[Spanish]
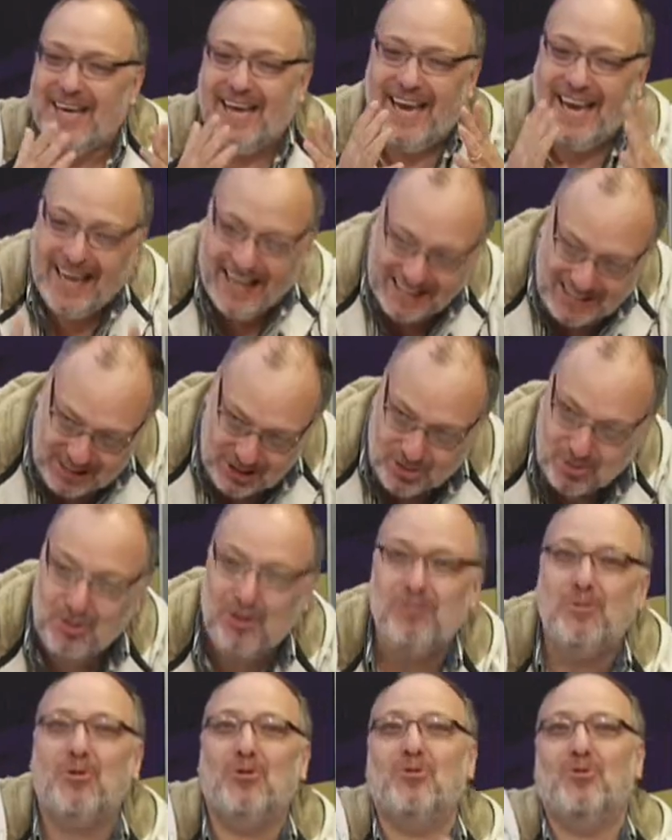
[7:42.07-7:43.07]
Esta es una
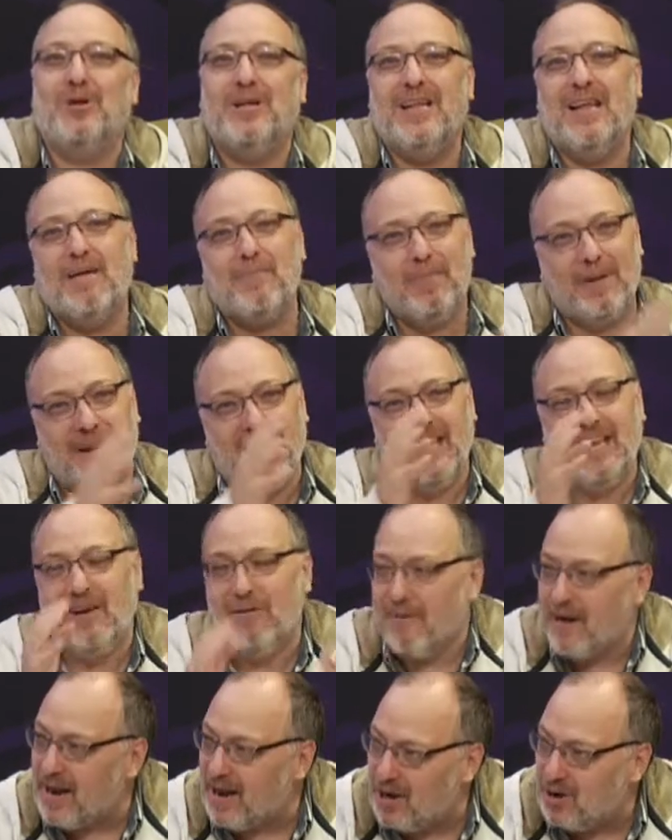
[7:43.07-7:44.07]
oportunidad para
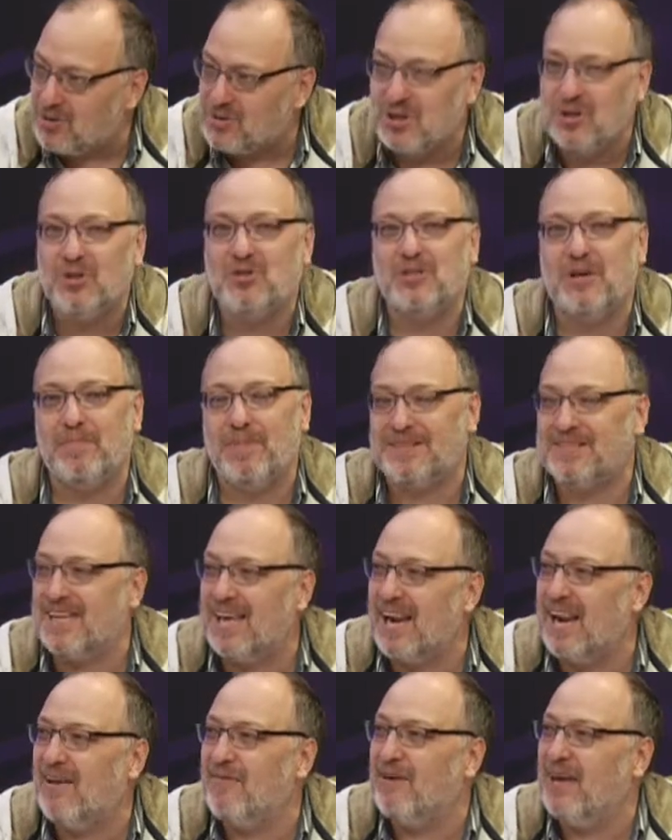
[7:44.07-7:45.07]
llevar a los hijos a
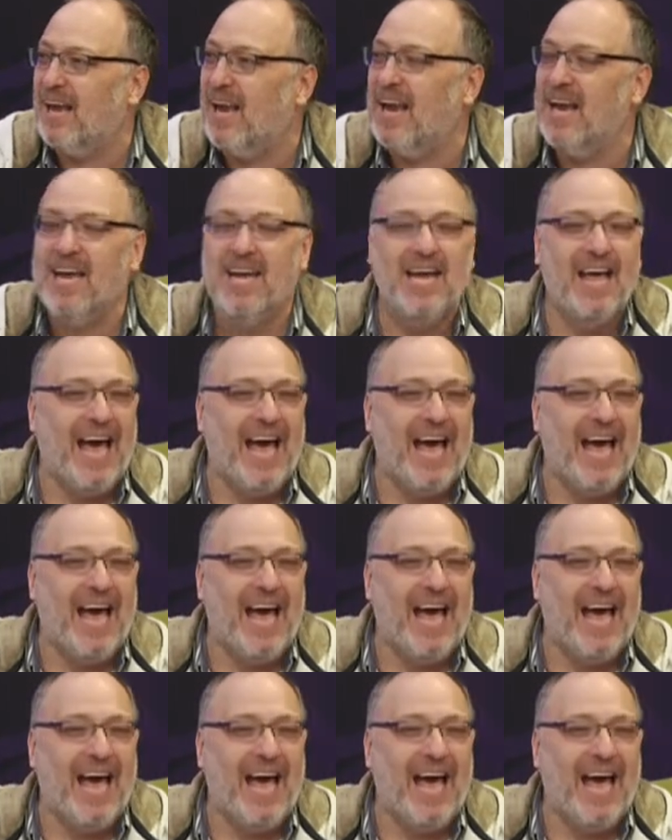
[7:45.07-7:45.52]
pasarla bien,